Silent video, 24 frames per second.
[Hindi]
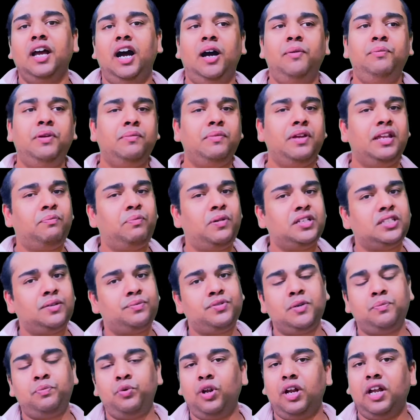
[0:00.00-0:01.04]
अभी मेरे पास
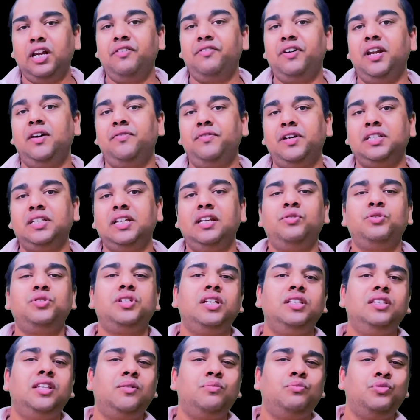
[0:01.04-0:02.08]
सबसे पुराने वाला वर्जन है
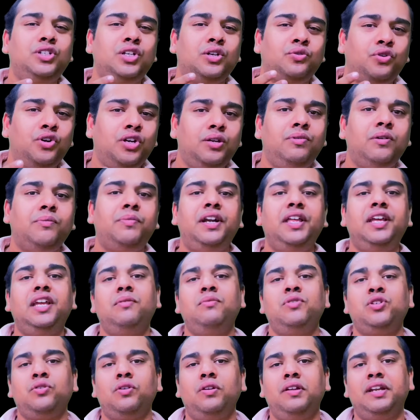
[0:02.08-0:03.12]
उसके अंदर मुझे कोई भी बड़ी गेम
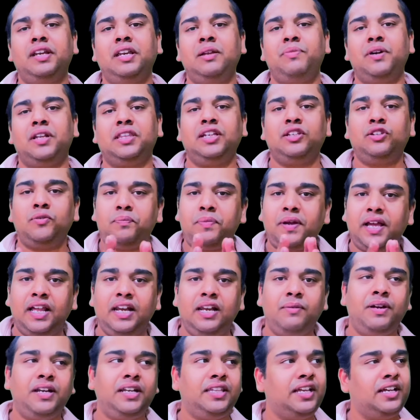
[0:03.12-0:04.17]
इंस्टॉल करनी पड़ती है तो
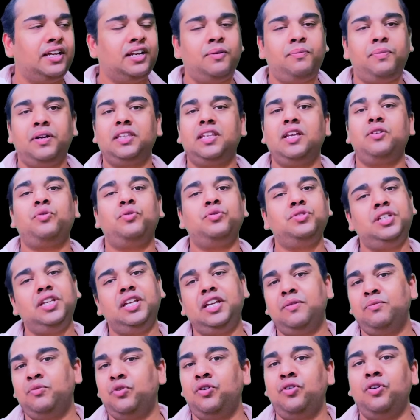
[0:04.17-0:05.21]
पहले भाई देखना पड़ता है कौन सी
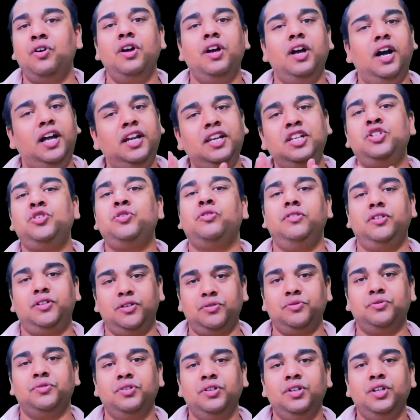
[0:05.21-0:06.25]
गेम को अनइंस्टॉल
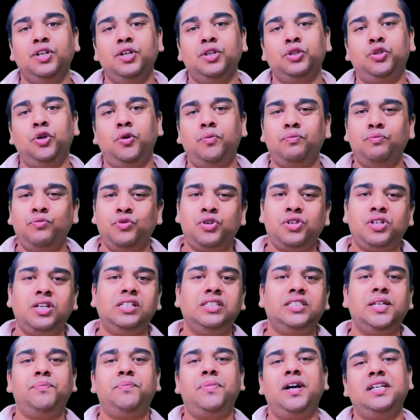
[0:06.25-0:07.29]
करूँ तो मुश्किल
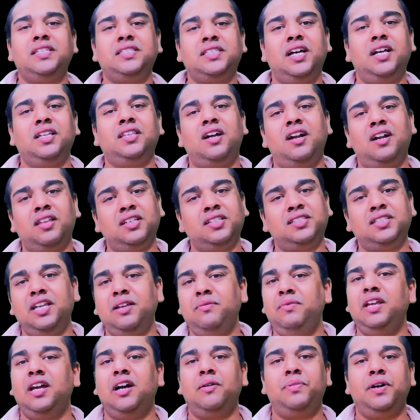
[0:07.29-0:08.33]
से पाँच सात आठ दस गेम
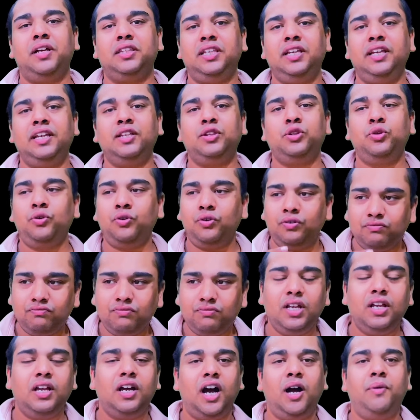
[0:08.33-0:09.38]
ही आ पाती हैं तो
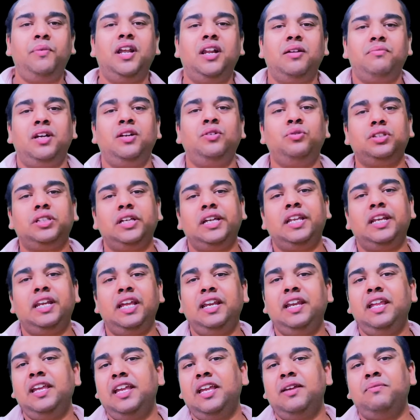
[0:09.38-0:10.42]
हमारा मन होता है कि नई
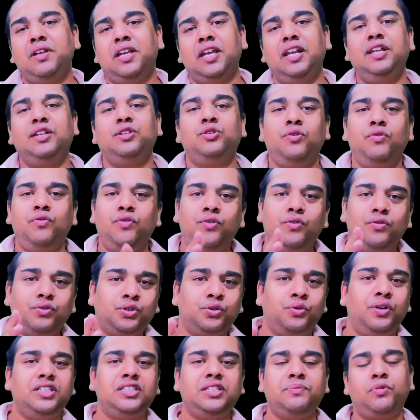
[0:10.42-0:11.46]
नई गेम खेलें तो वो
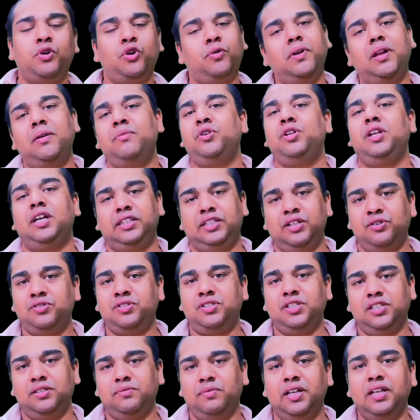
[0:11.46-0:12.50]
थोड़ी सी प्रॉब्लम हो जाती है उस
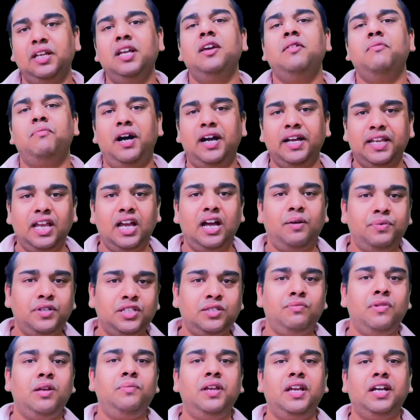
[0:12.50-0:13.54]
चीज़ में बाकी आप
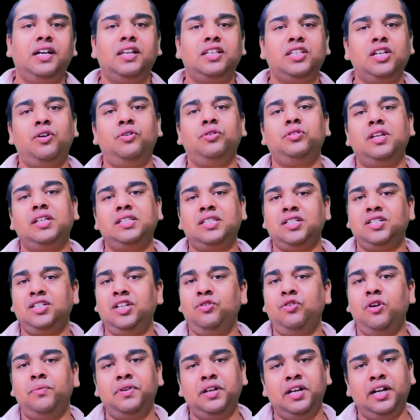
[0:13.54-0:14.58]
इसमें भी अगर चाहो तो एस
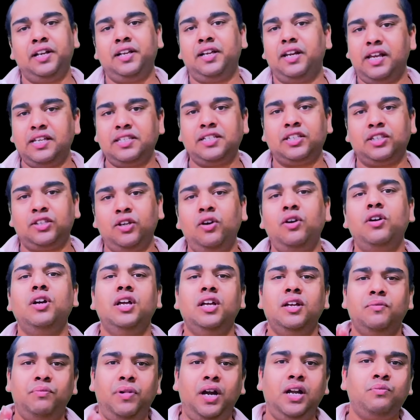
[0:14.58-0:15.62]
को अपग्रेड करा सकते हो
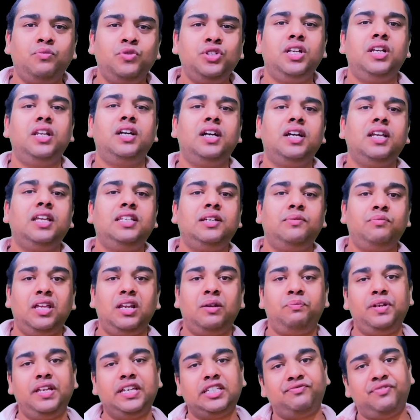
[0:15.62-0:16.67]
बट मुझे लगा कि जब मेरा
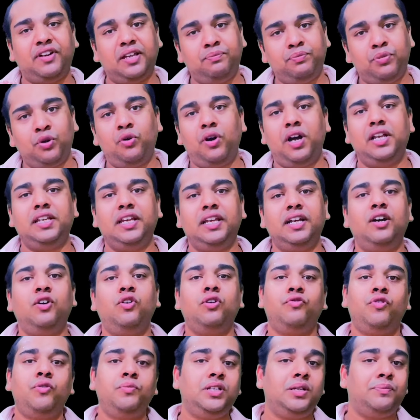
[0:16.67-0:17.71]
पी एस प्रो आ जाएगा
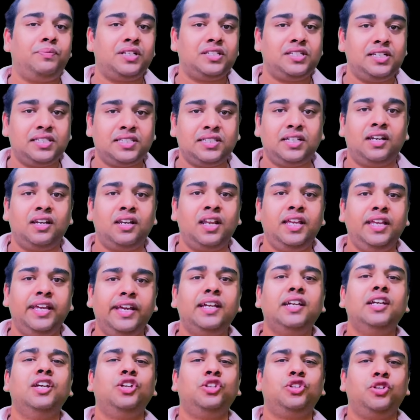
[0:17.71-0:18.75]
और वो मुझे परचेस करना ही
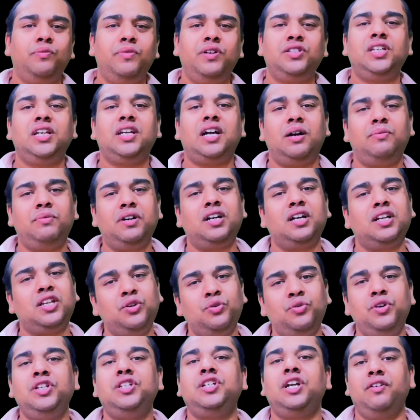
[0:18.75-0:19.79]
है तो मैं उसे खामा का
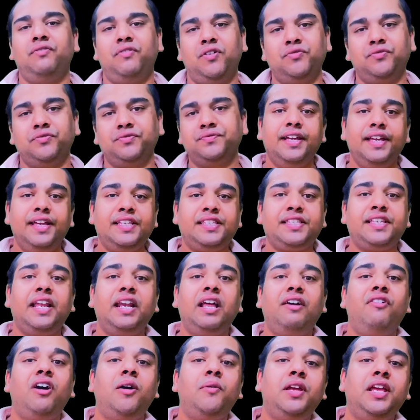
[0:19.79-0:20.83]
क्यों ही छिड़वाऊँ इसके
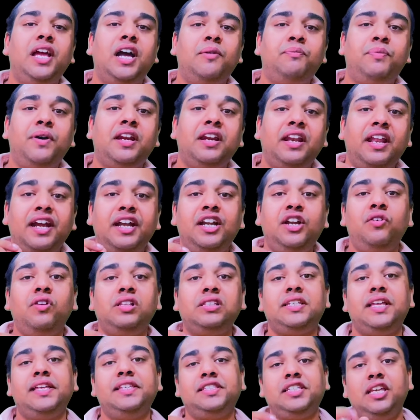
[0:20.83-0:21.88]
अलावा यहाँ पर नए ड्यूएल
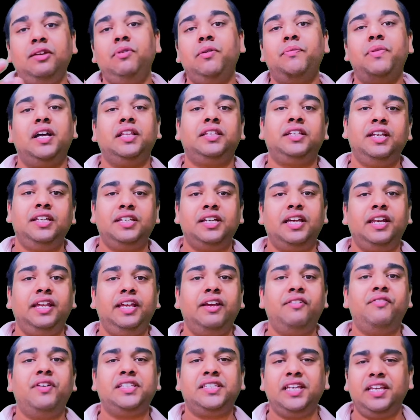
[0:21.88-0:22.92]
सेंस की भी बात की जा रही
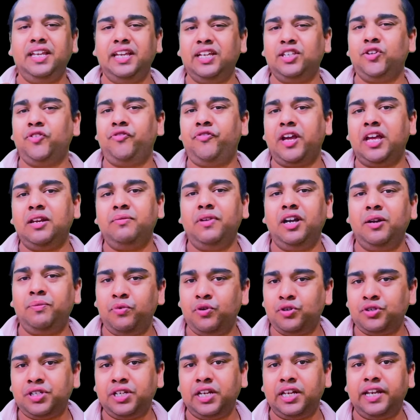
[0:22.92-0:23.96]
है वैसे ये तो फैन मेड
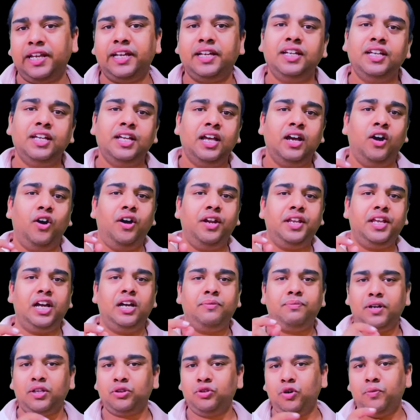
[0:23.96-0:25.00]
पोस्टर है और यहाँ
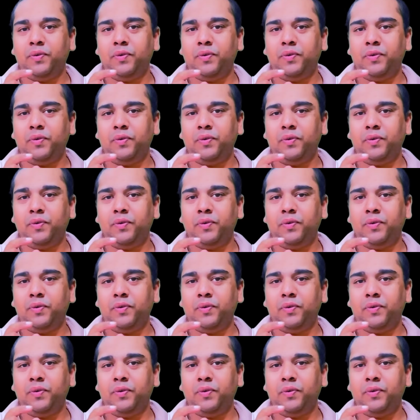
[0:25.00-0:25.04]
पर दो